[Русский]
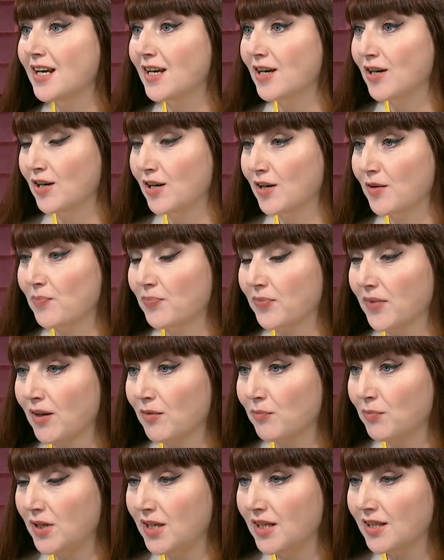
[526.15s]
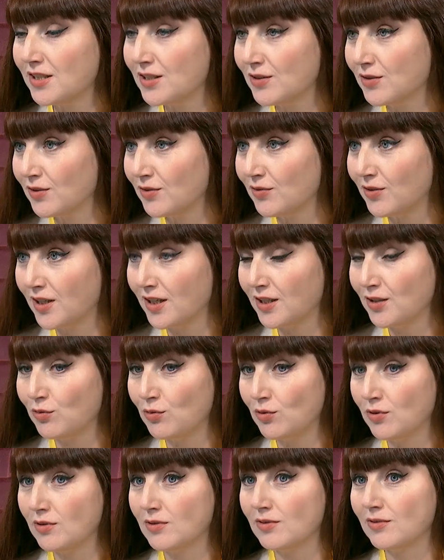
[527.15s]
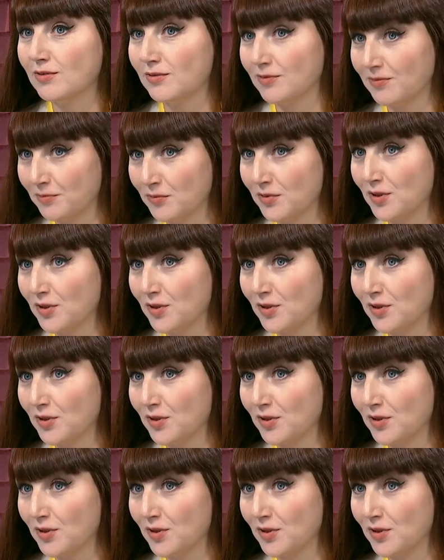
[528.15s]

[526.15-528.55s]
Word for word: а, приехать в выходной э,